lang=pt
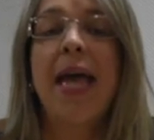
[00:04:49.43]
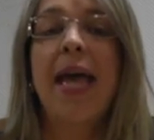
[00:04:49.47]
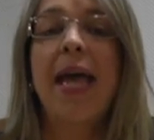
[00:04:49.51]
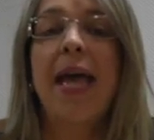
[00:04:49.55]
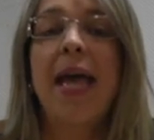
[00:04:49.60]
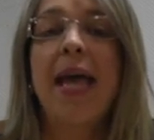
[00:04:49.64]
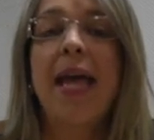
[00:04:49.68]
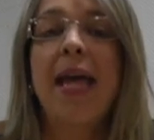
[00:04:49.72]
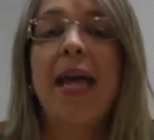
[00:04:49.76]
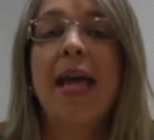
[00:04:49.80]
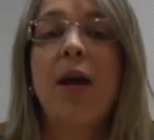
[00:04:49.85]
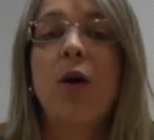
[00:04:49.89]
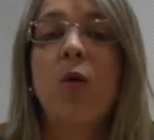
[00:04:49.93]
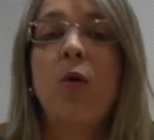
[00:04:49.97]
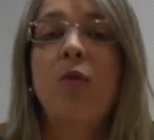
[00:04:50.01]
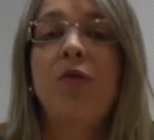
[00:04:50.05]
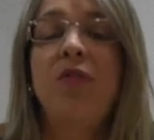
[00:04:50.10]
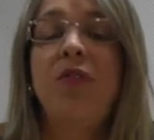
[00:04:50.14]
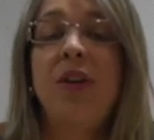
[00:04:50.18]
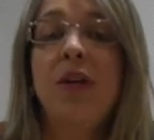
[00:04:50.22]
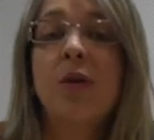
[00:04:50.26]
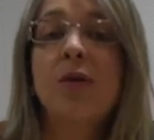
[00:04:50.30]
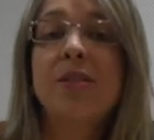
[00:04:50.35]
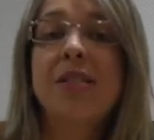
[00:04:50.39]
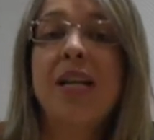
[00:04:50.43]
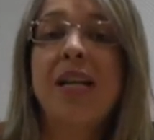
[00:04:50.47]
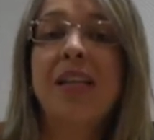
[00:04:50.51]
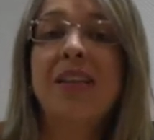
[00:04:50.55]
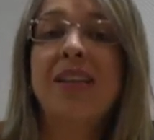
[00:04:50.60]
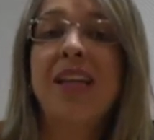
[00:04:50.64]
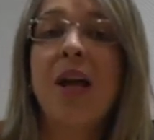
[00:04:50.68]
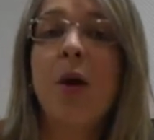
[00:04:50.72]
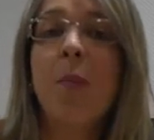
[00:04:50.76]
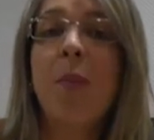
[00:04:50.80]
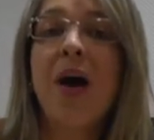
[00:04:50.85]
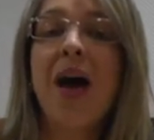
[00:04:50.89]
é, o vírus ele
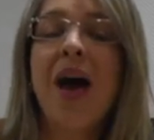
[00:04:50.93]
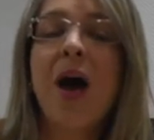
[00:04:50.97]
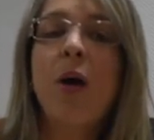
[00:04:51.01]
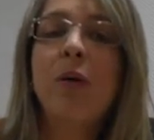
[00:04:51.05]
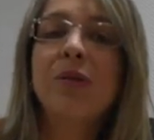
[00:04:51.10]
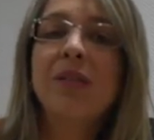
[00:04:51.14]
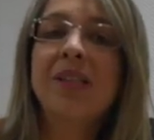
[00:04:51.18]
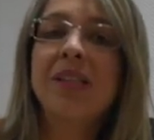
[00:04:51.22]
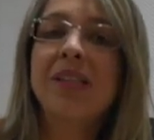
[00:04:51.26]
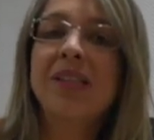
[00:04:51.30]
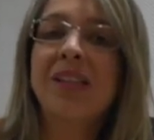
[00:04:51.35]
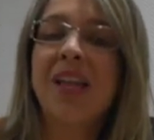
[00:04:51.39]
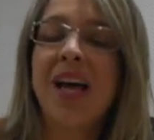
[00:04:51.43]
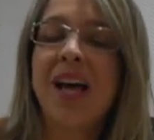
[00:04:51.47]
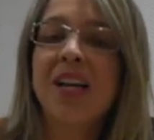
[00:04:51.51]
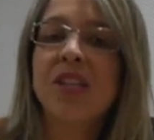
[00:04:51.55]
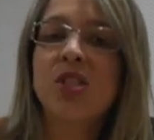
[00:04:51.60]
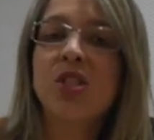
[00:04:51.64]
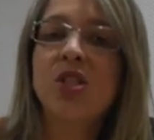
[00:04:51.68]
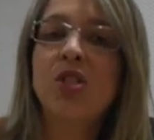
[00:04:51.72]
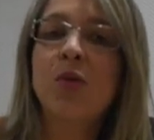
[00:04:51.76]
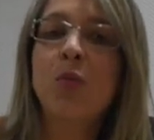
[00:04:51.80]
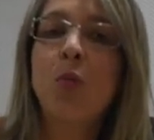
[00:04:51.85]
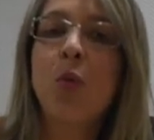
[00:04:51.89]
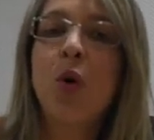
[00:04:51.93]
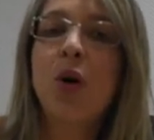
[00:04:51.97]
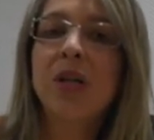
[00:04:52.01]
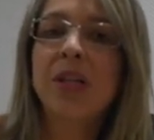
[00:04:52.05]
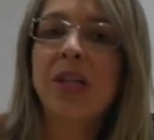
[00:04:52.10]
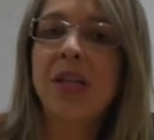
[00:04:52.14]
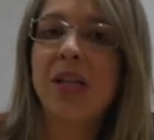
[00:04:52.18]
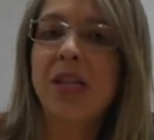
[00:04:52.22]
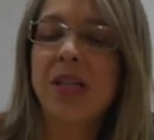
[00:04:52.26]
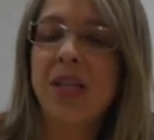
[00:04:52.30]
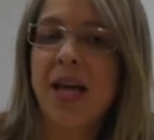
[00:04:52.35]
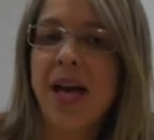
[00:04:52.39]
tem uma alta taxa de
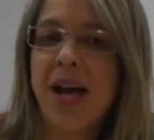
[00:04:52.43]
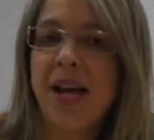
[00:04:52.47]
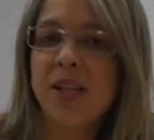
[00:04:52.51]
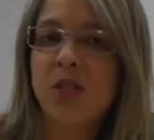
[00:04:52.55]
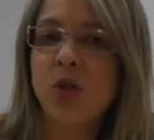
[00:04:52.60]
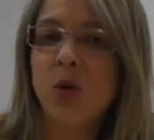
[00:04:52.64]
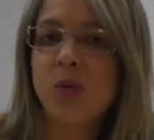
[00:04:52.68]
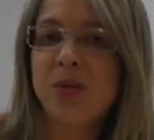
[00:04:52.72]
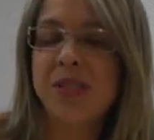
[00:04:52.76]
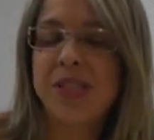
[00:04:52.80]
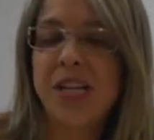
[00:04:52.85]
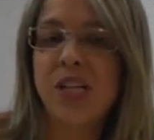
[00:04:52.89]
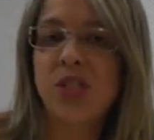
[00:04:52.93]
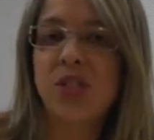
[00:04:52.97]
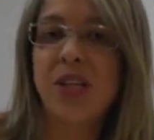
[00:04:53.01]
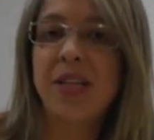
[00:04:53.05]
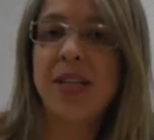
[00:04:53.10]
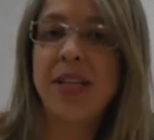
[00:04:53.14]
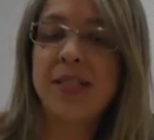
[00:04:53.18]
mortalidade, ou seja,